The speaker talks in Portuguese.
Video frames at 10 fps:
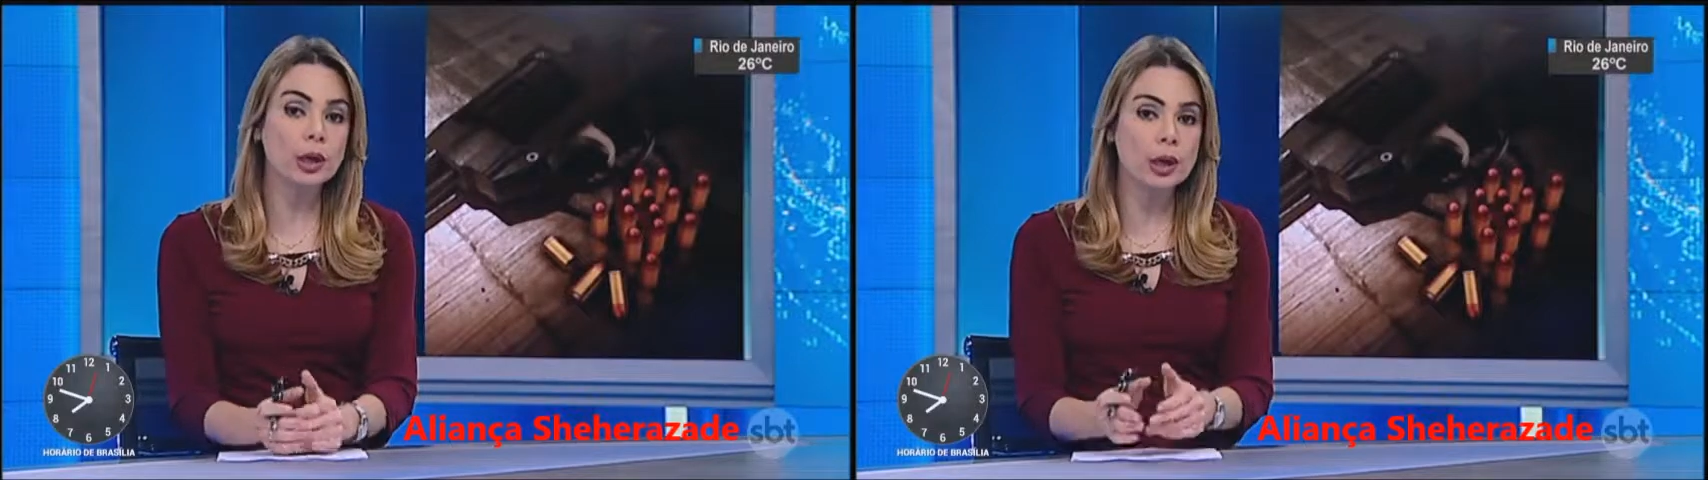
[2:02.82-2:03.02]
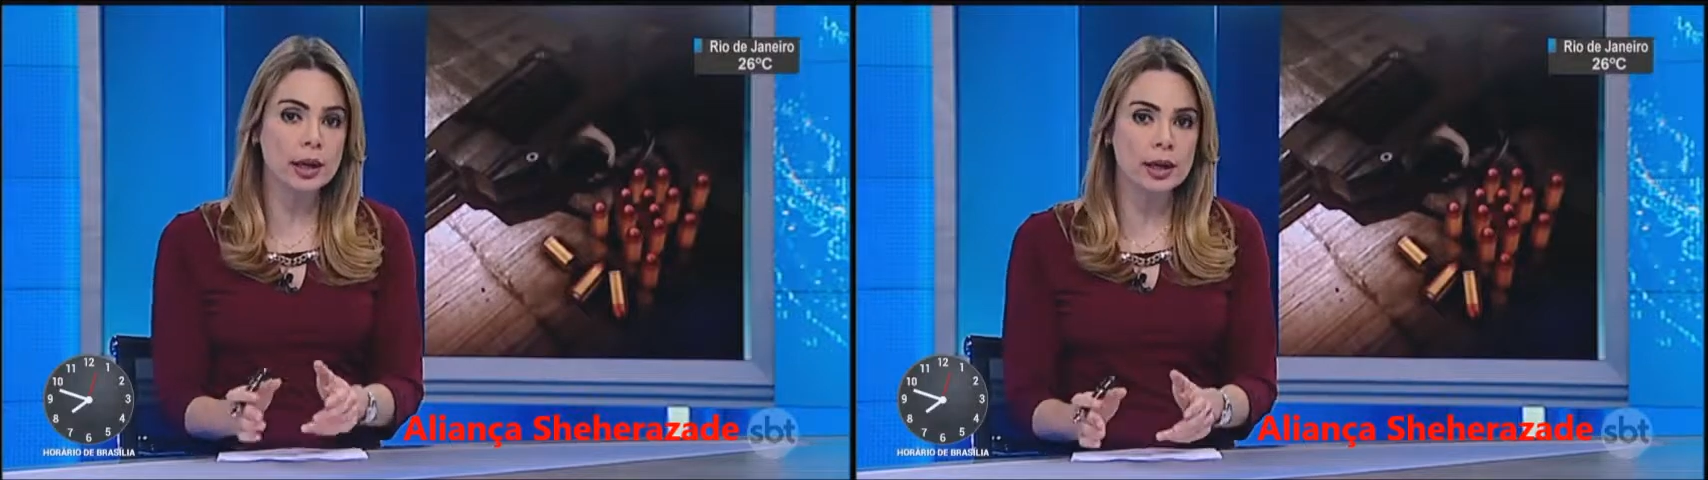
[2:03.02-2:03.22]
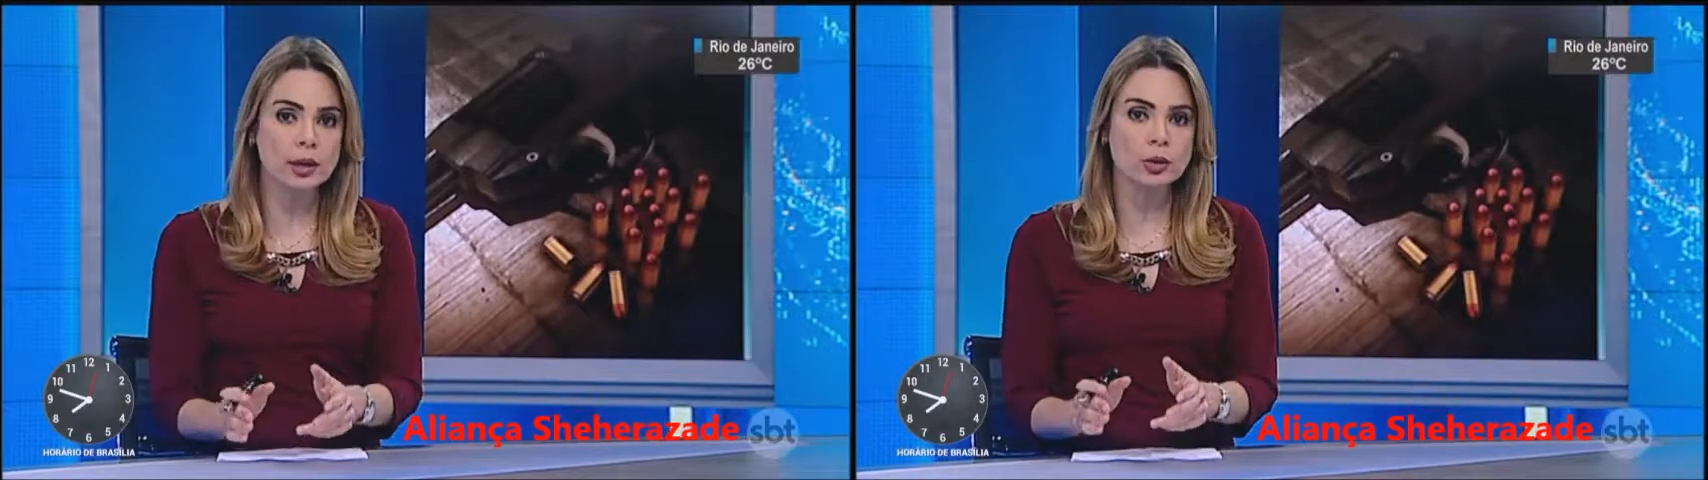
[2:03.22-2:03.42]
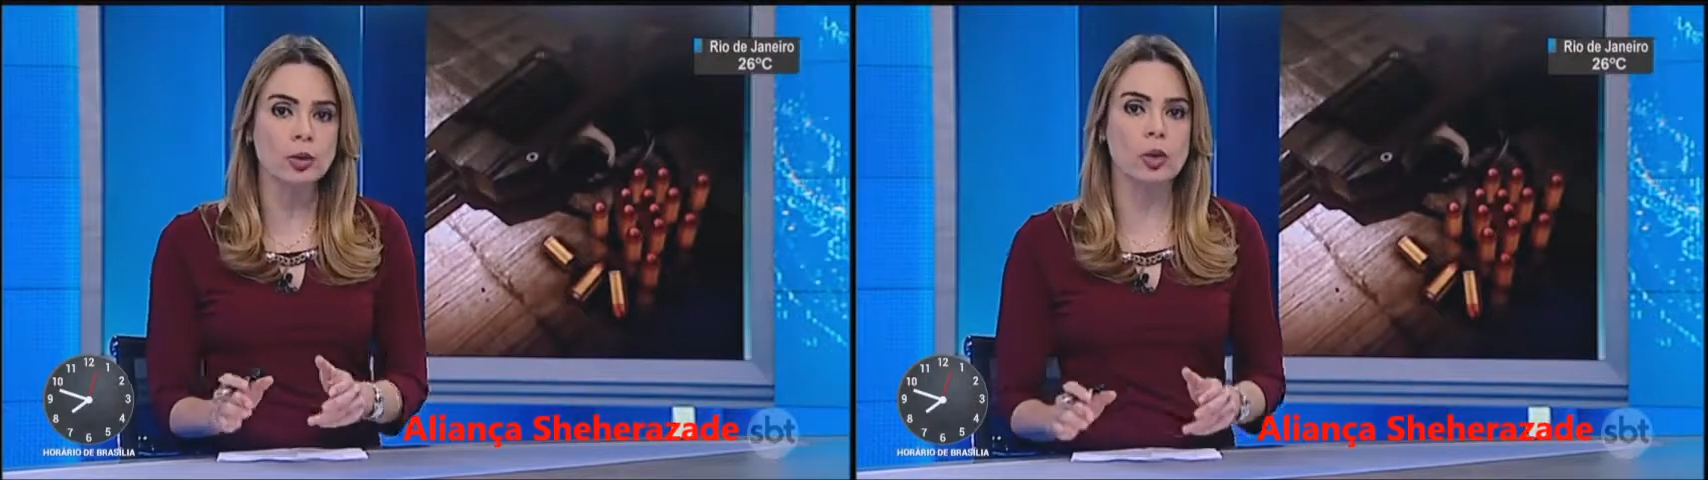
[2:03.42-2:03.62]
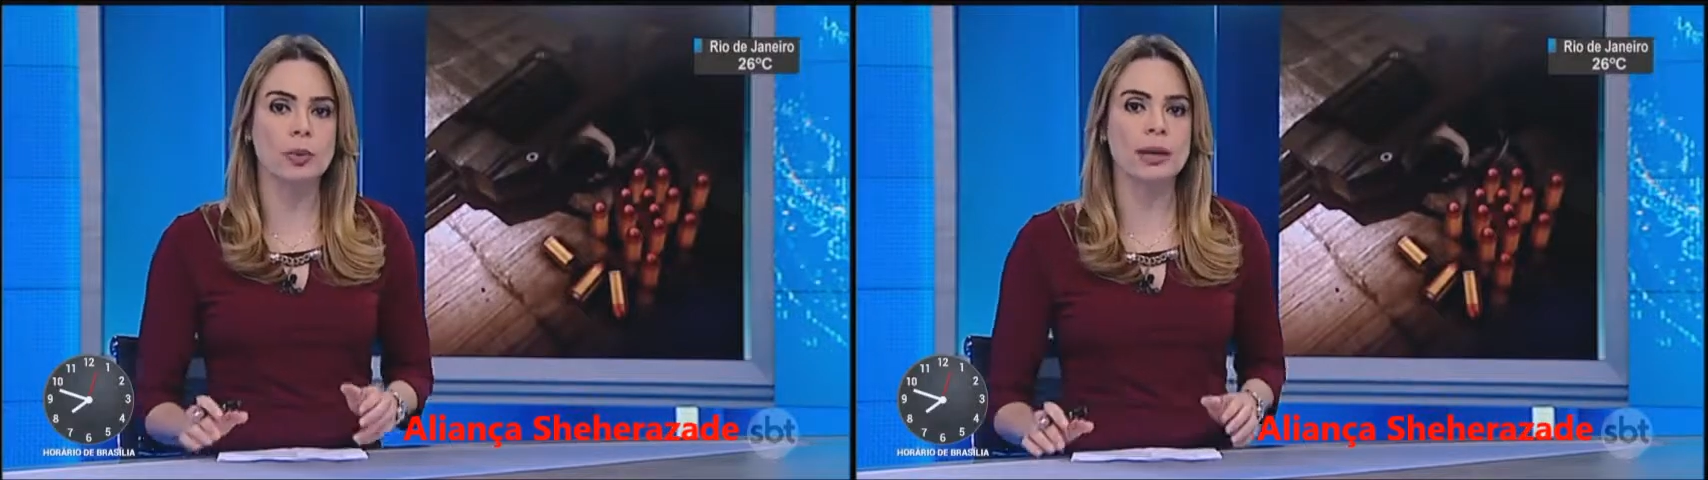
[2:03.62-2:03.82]
engano no
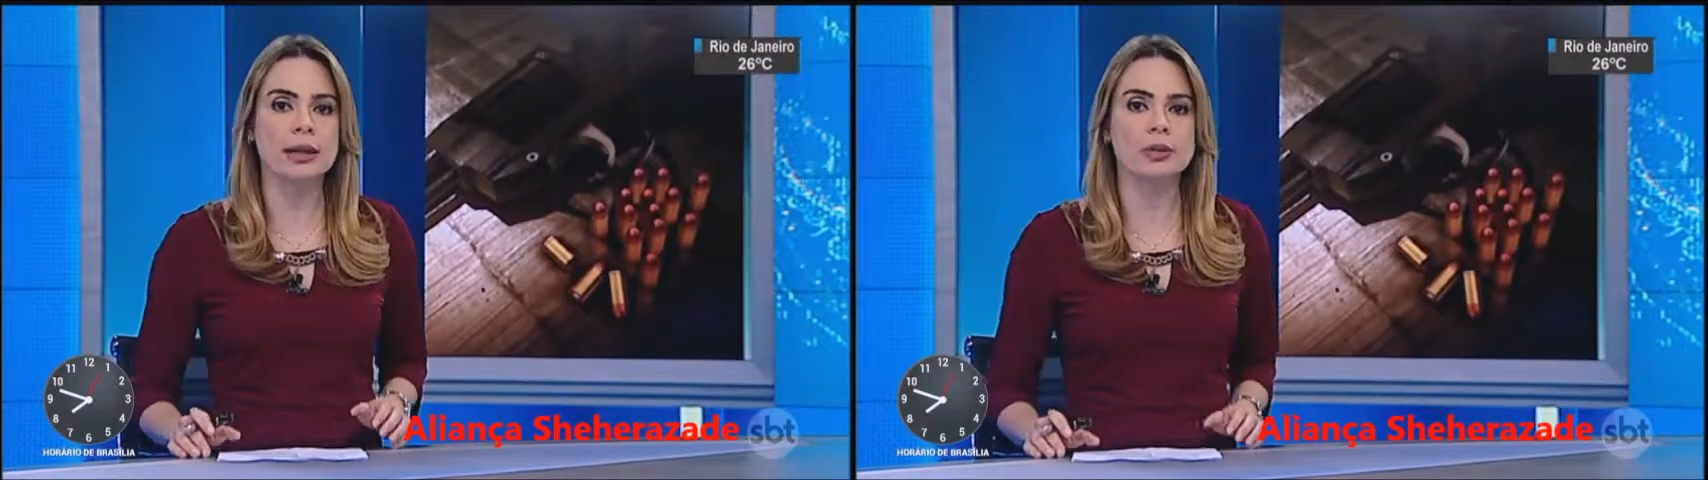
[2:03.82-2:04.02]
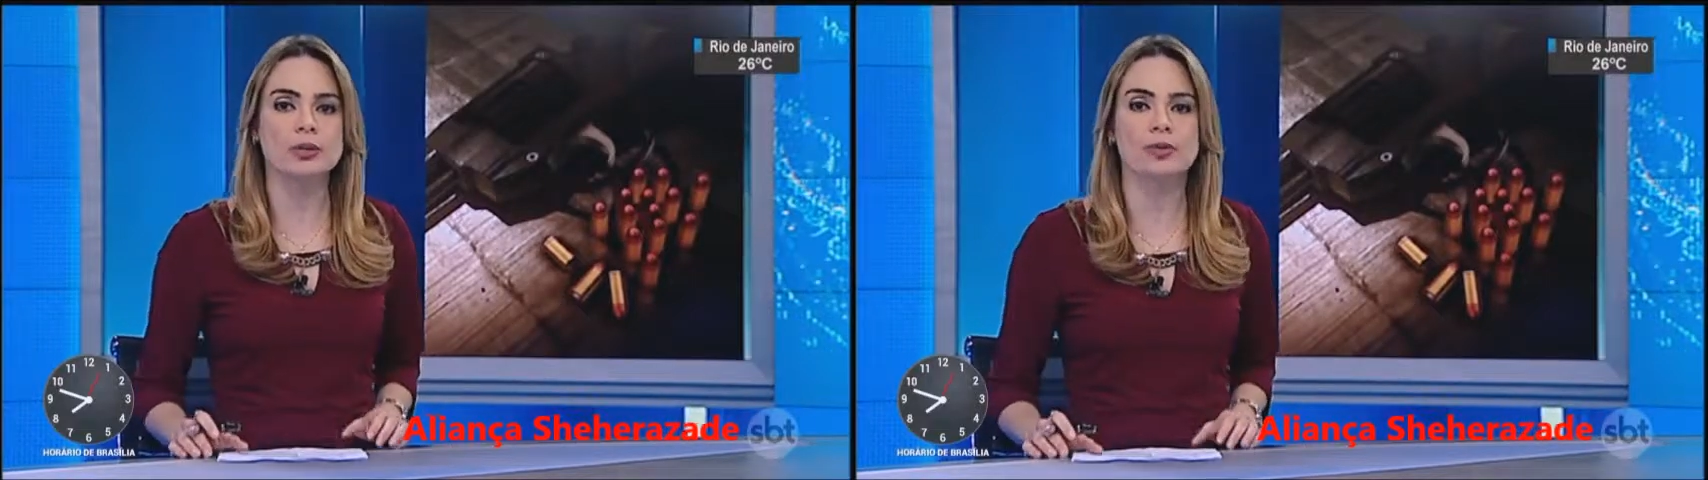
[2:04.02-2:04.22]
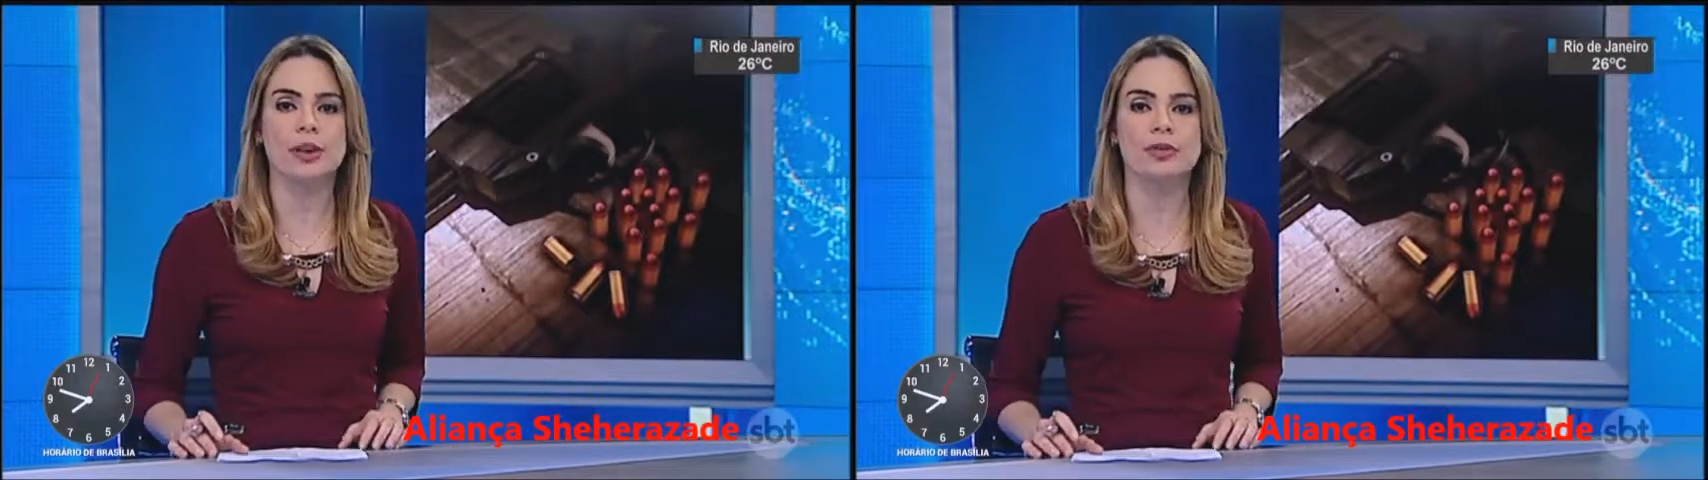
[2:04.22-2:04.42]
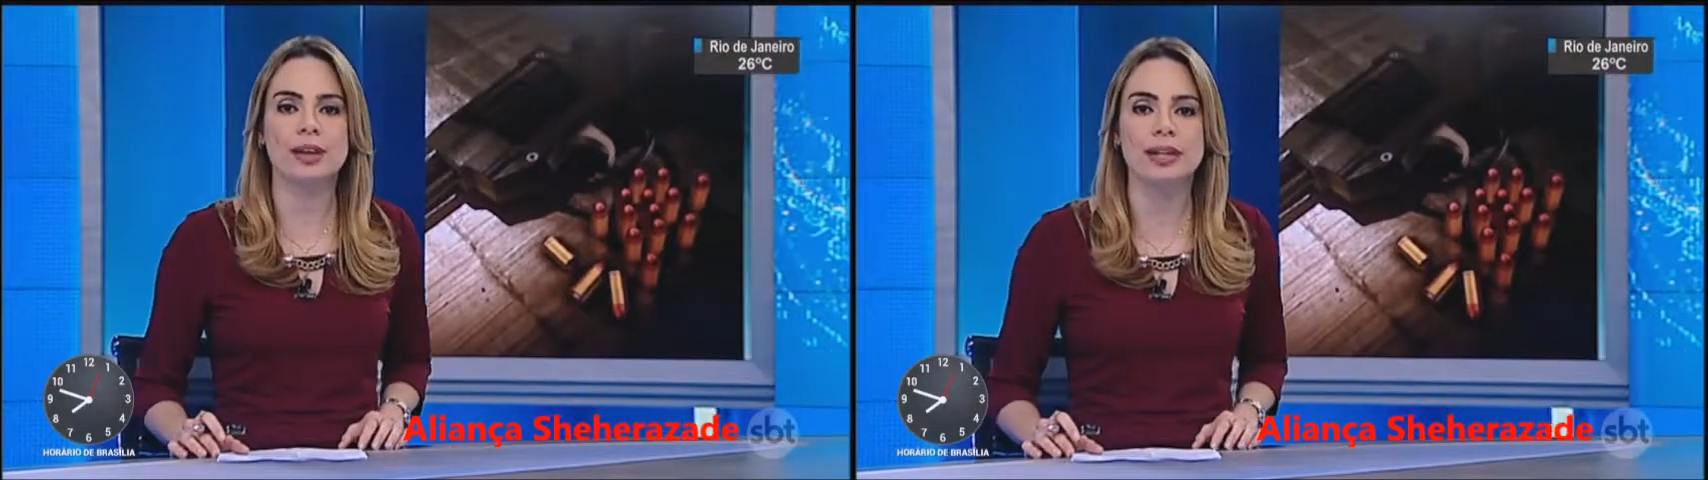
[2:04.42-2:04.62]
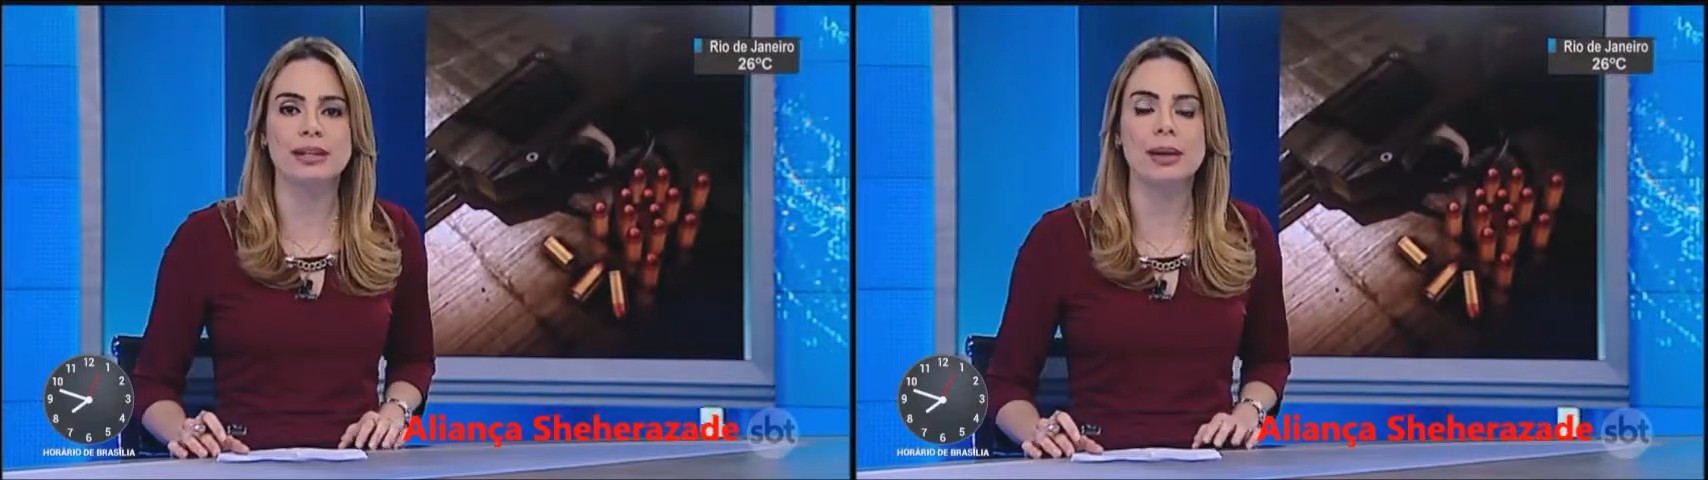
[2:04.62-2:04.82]
complexo de favelas